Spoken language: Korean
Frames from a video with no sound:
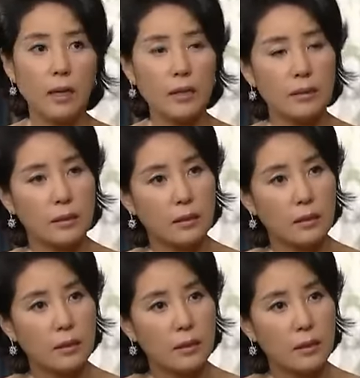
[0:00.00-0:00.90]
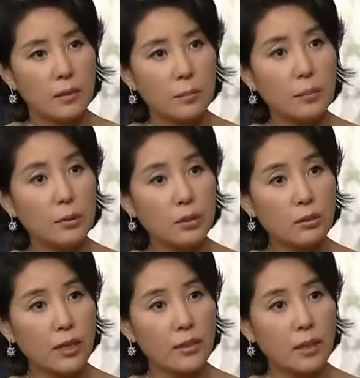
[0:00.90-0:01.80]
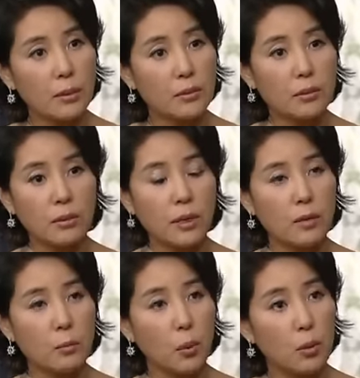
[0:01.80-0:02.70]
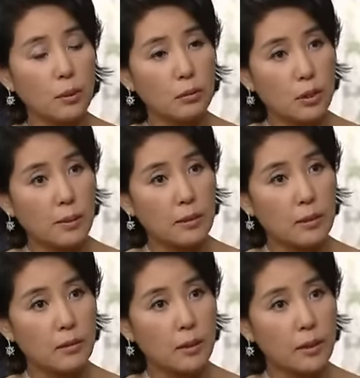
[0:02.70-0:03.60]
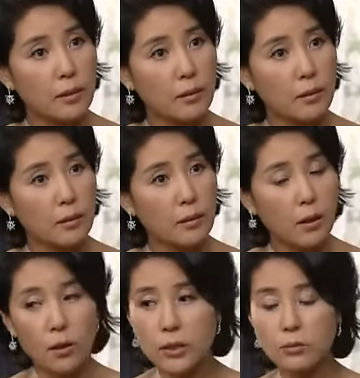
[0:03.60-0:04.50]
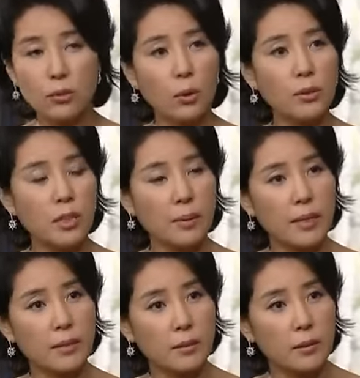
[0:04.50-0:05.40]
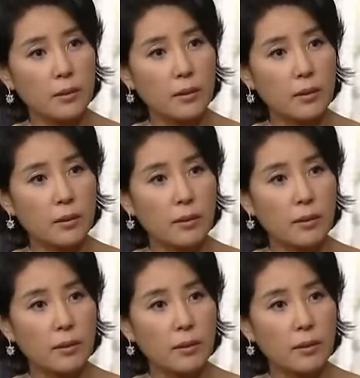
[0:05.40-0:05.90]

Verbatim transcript: 아니 피부치도 아니라면서 그런 애를 뭘 믿고 집에 들인 거예요? 어제도 우리 호세방에서